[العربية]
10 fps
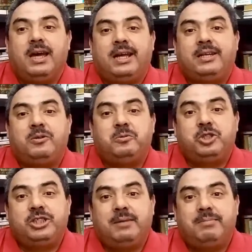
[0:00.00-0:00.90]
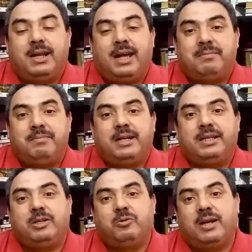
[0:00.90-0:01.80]
انه الشعب
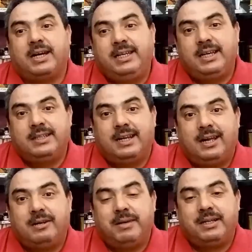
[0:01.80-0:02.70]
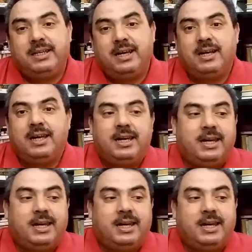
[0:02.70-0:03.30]
الالماني والقياده الالمانيه